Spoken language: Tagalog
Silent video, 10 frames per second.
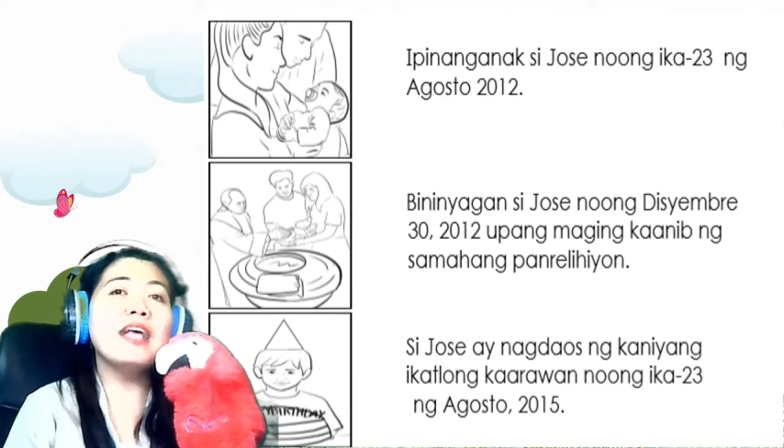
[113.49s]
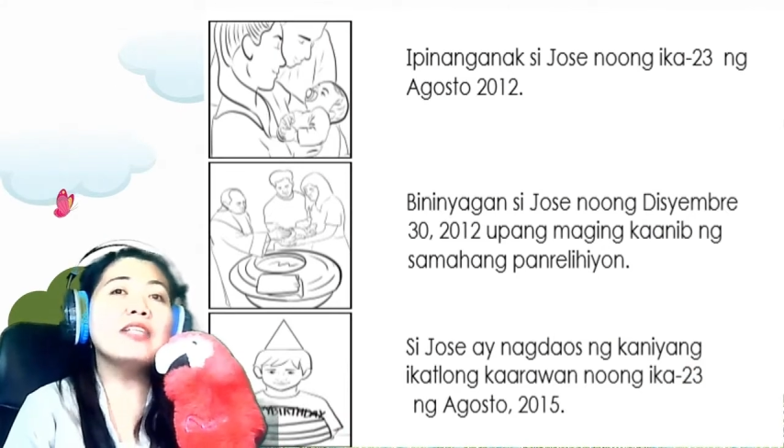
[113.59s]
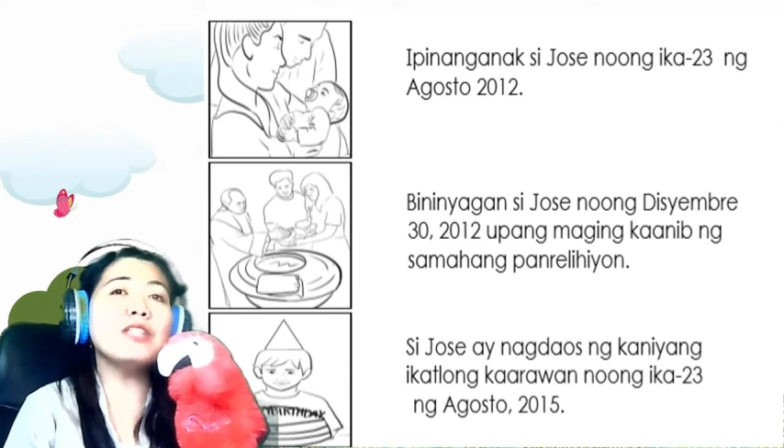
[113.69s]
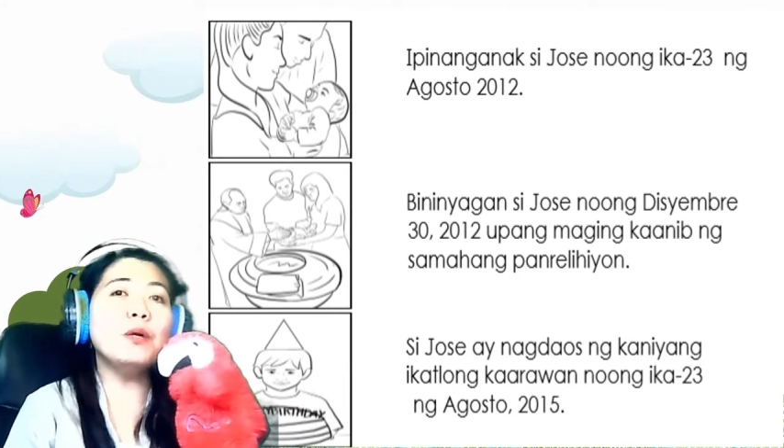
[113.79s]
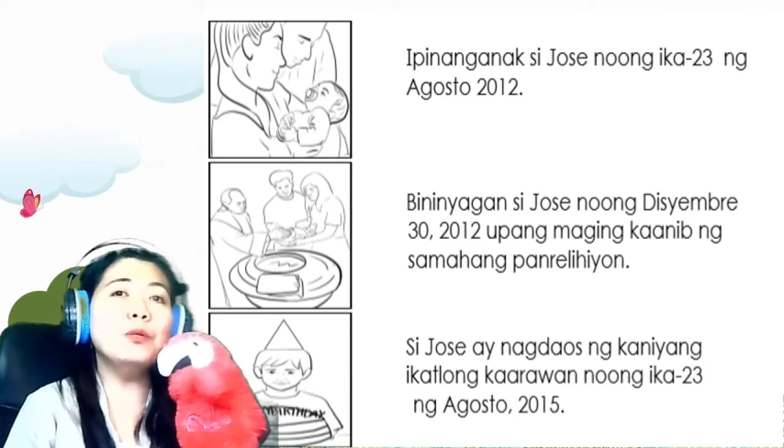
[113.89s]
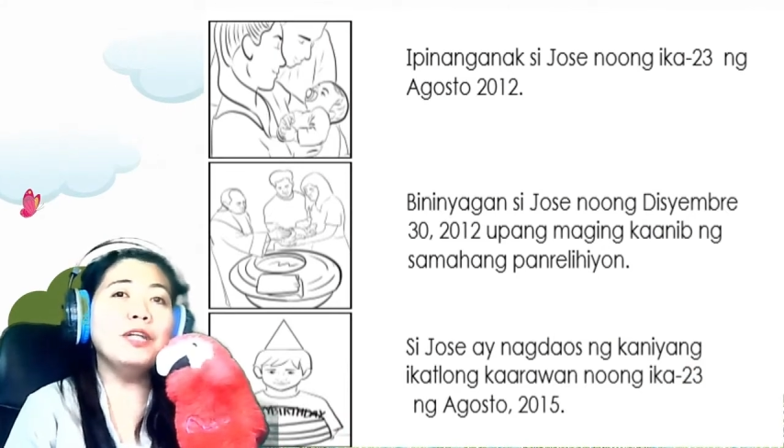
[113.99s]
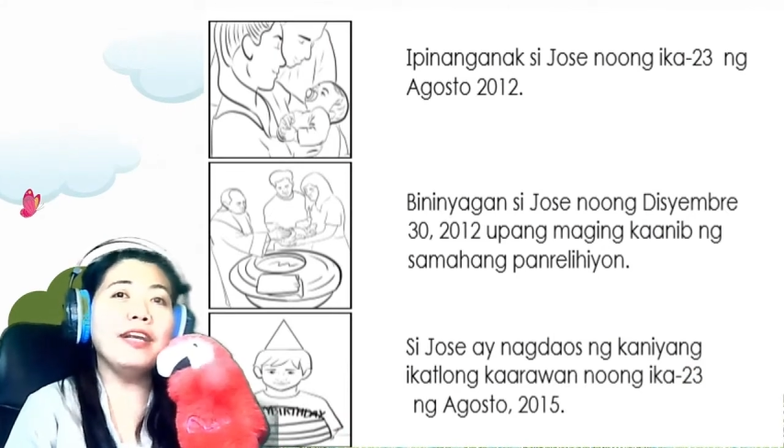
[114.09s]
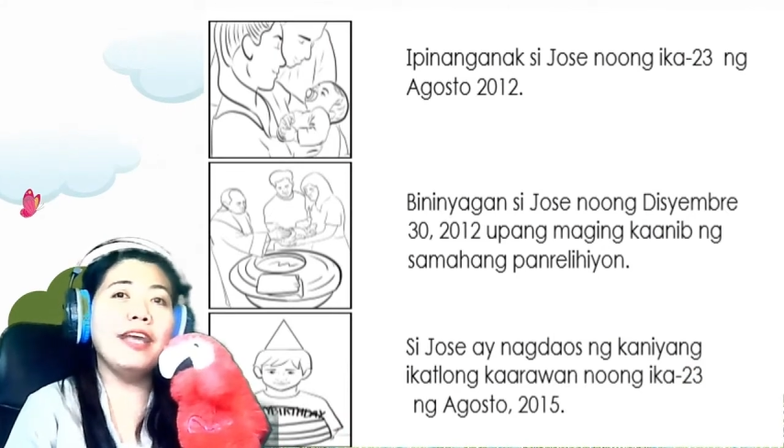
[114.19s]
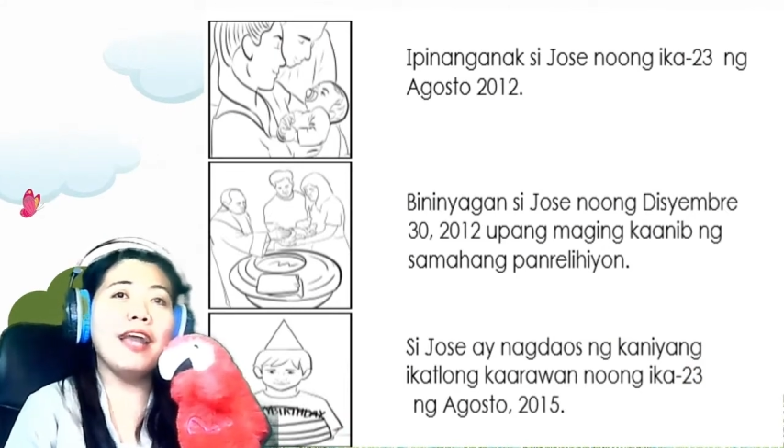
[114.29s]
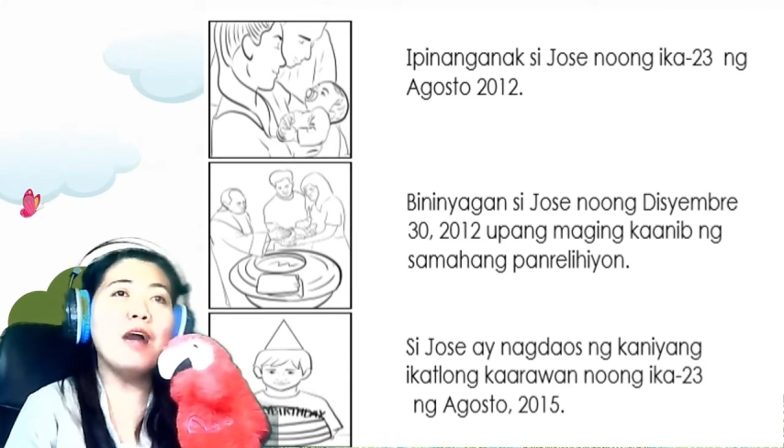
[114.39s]
Sa unang
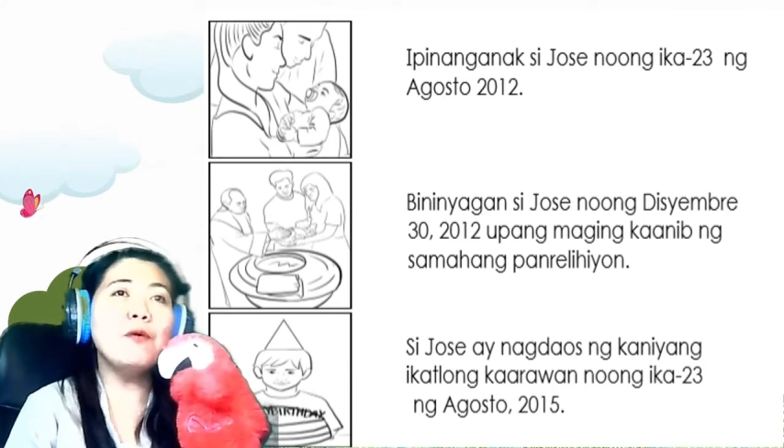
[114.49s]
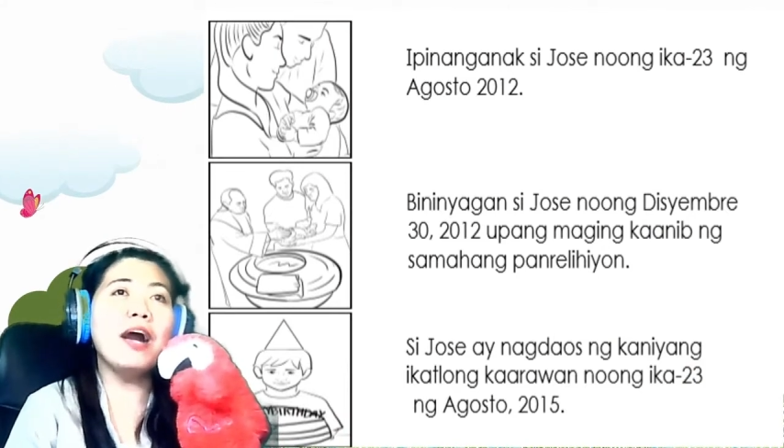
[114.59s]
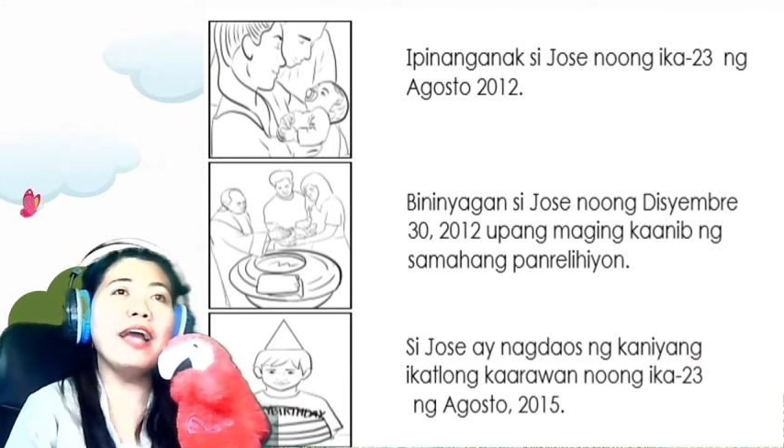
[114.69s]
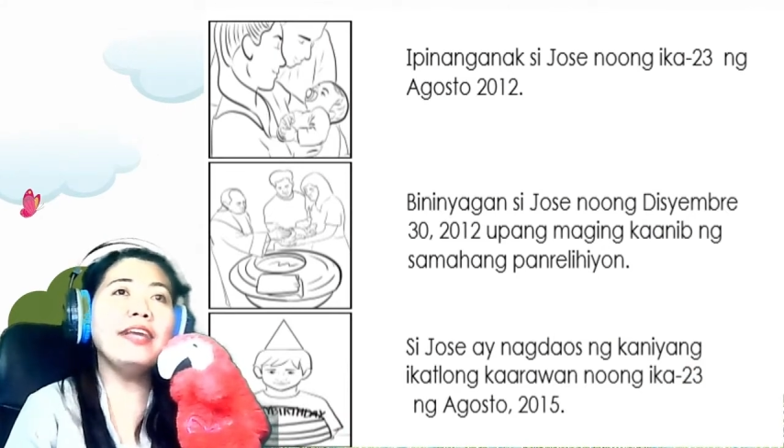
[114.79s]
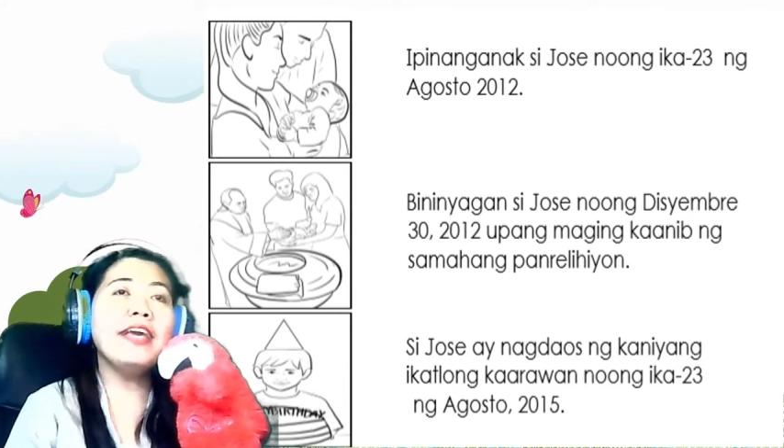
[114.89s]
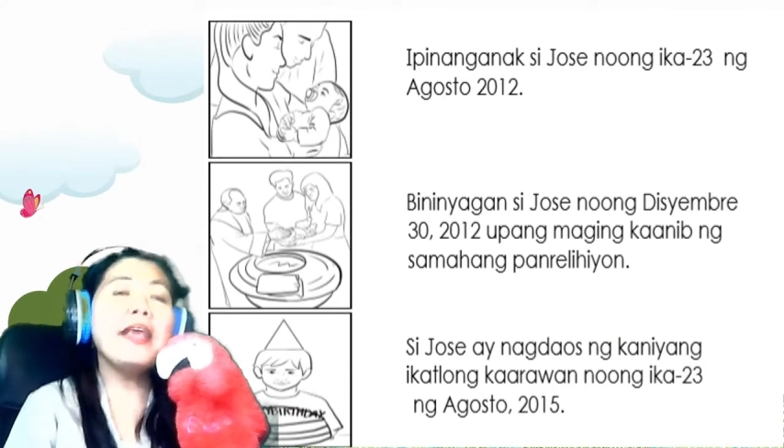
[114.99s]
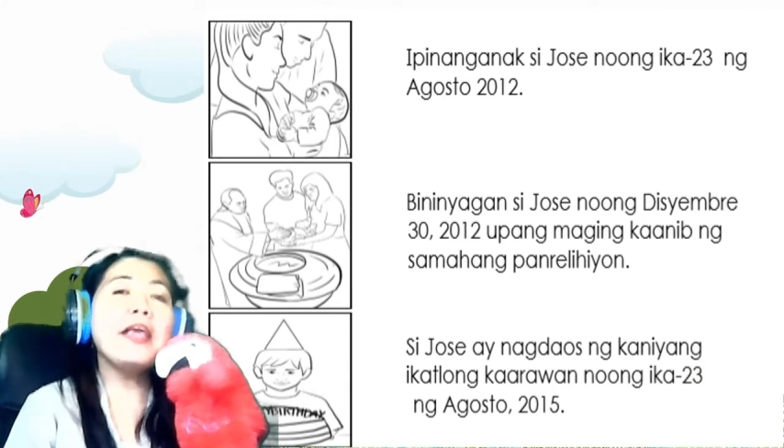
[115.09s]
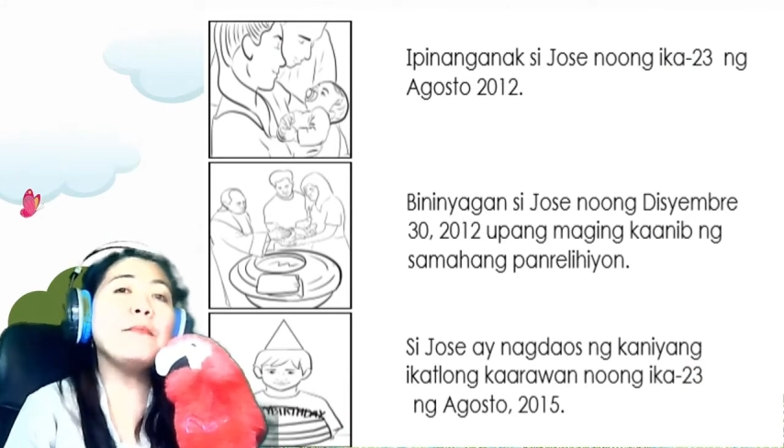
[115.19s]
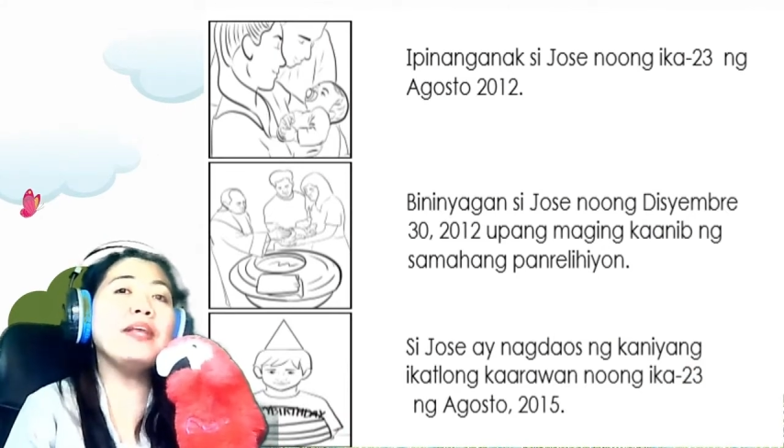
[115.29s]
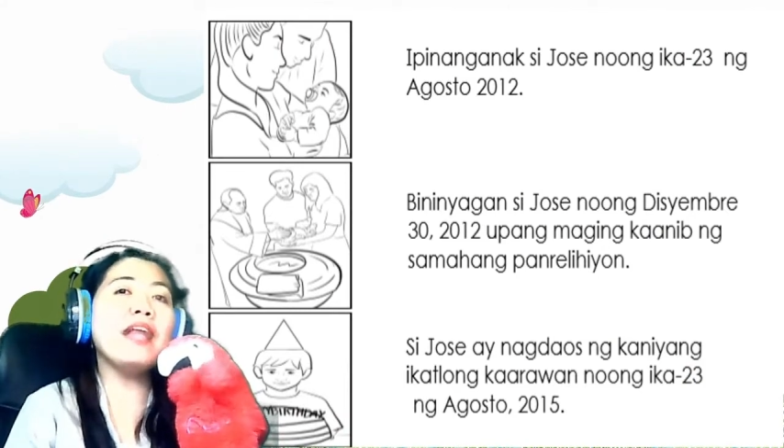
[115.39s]
larawan,
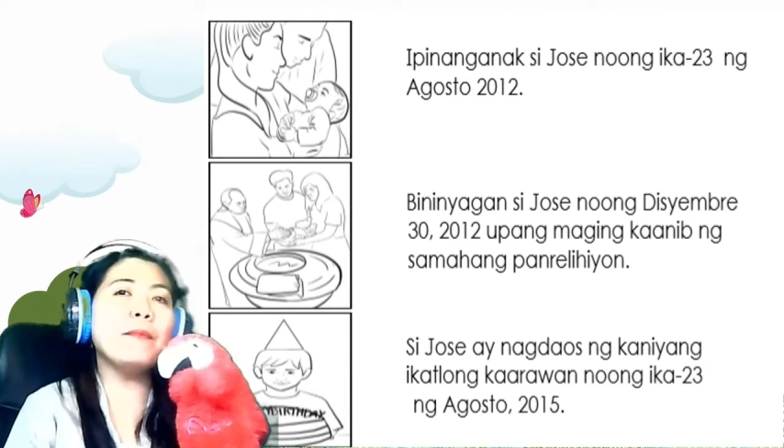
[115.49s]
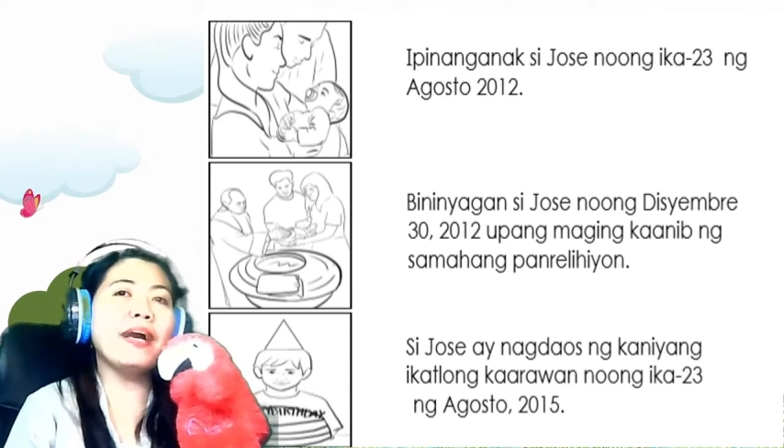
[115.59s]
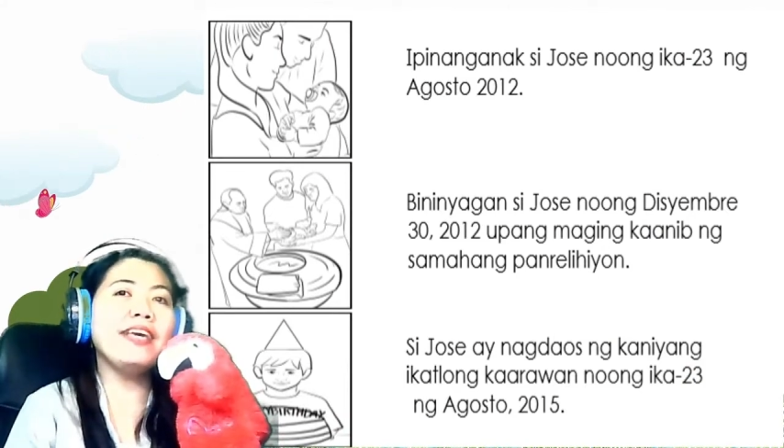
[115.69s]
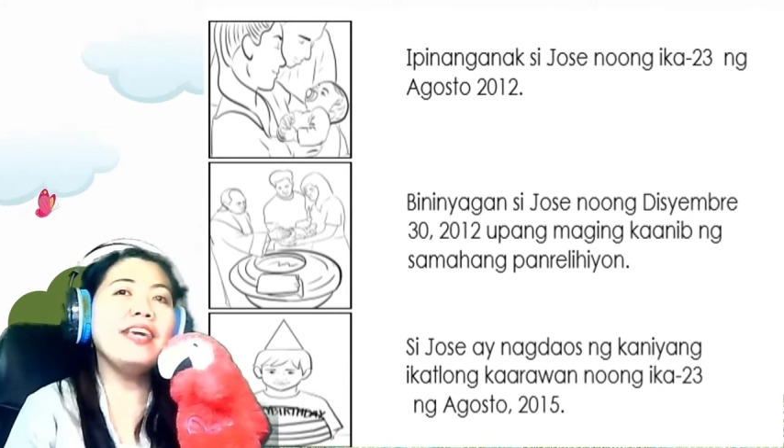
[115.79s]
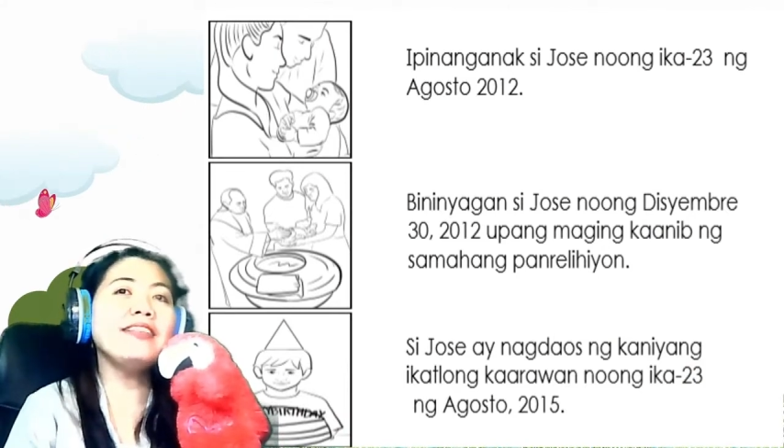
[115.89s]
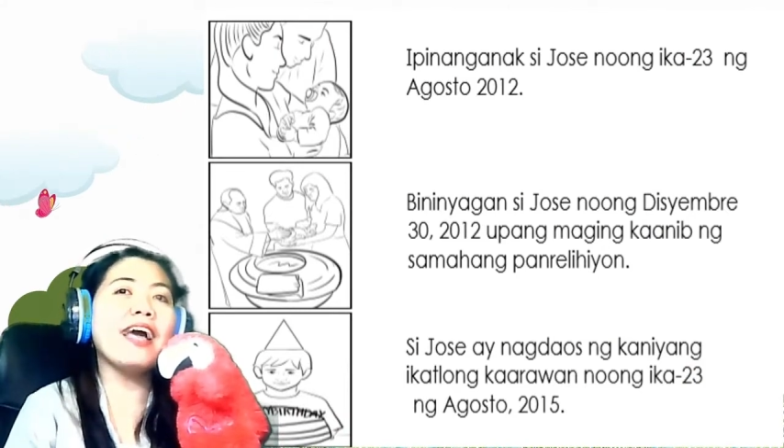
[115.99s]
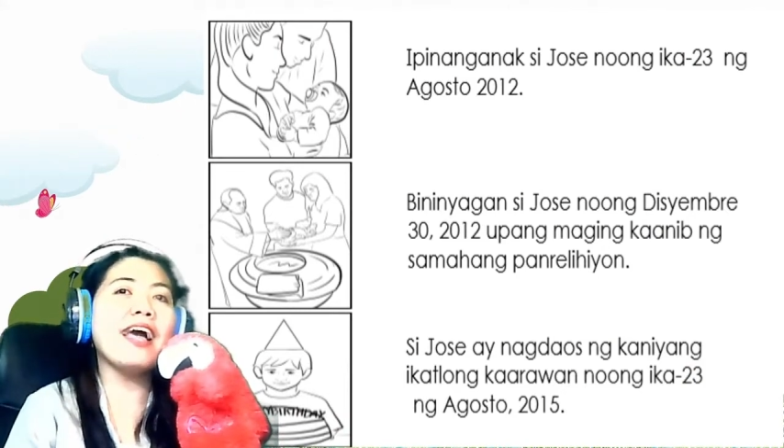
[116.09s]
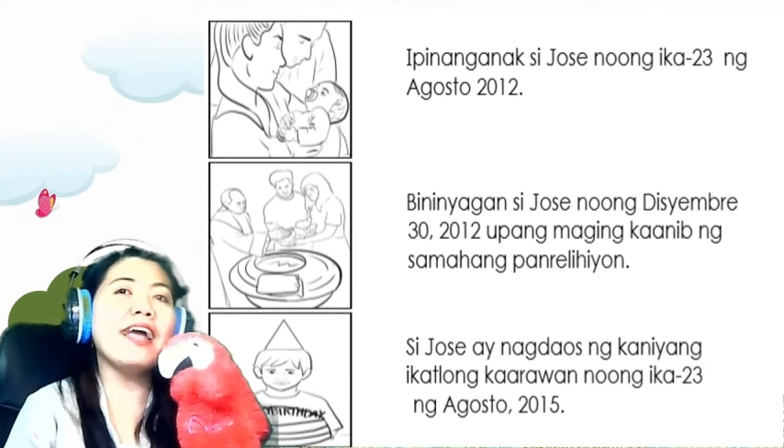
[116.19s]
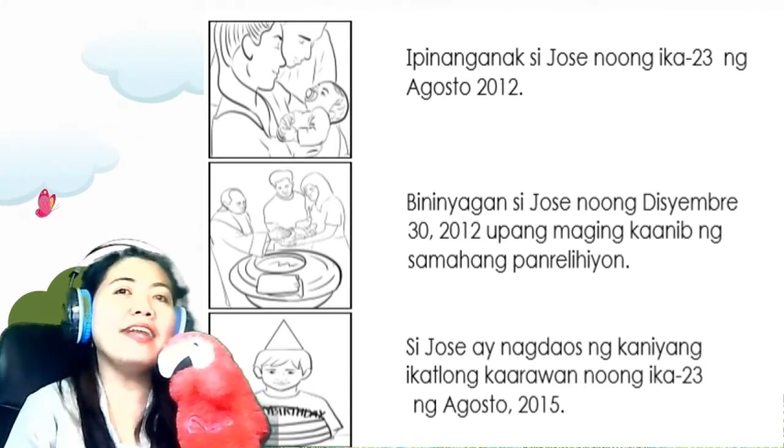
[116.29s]
ipinapakita